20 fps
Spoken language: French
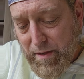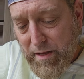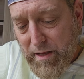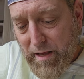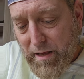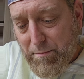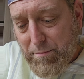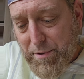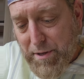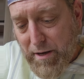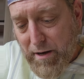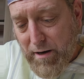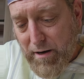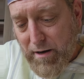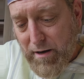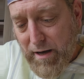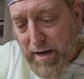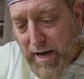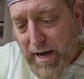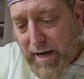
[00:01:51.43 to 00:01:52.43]
Eh
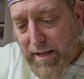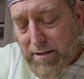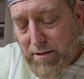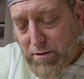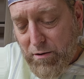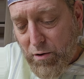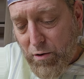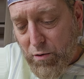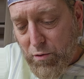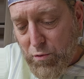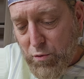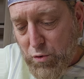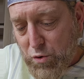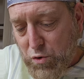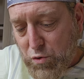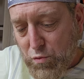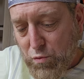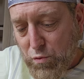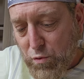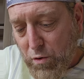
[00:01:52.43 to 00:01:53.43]
bien, attends le
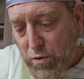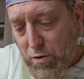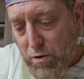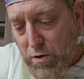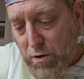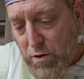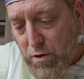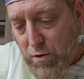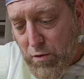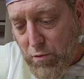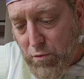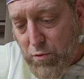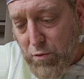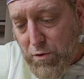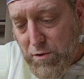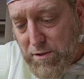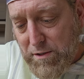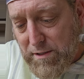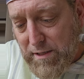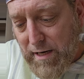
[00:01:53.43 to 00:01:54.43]
jour où le
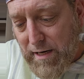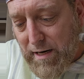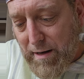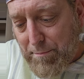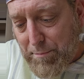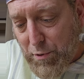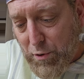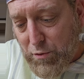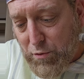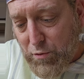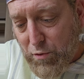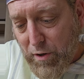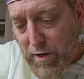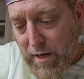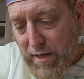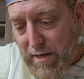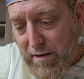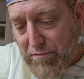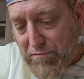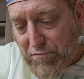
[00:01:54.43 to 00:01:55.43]
ciel
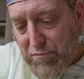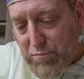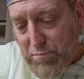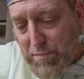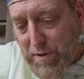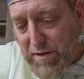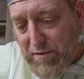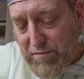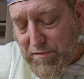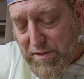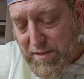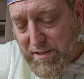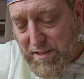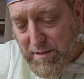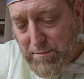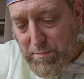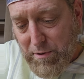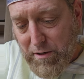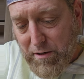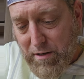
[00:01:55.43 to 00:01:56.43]
apportera la fumée
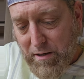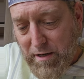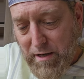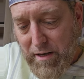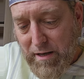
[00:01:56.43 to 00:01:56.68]
visible